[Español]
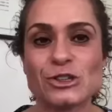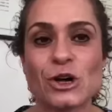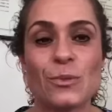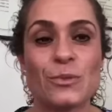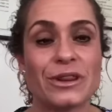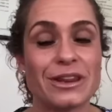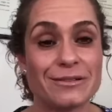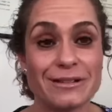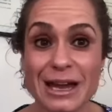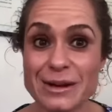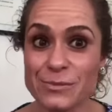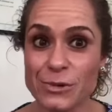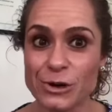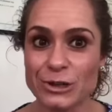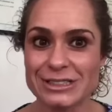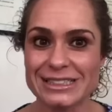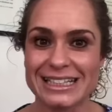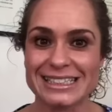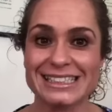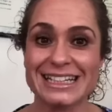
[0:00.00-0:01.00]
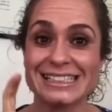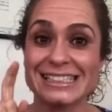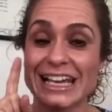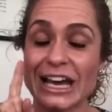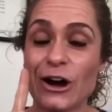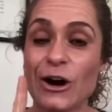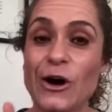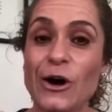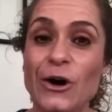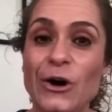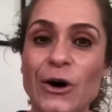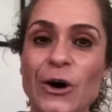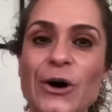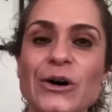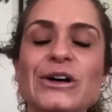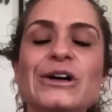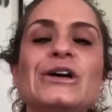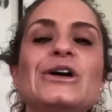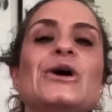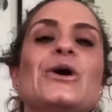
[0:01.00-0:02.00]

como debemos, así es que ojo,